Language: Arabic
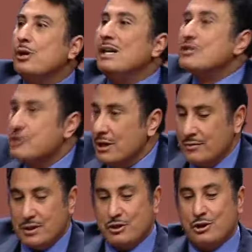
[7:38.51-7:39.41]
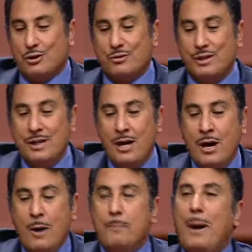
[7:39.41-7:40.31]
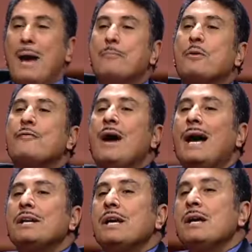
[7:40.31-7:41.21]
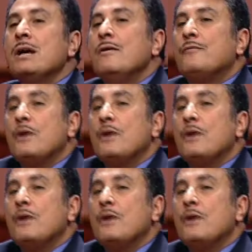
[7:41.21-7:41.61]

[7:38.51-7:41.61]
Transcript: لأولاده الكرمة عن طريق تسديده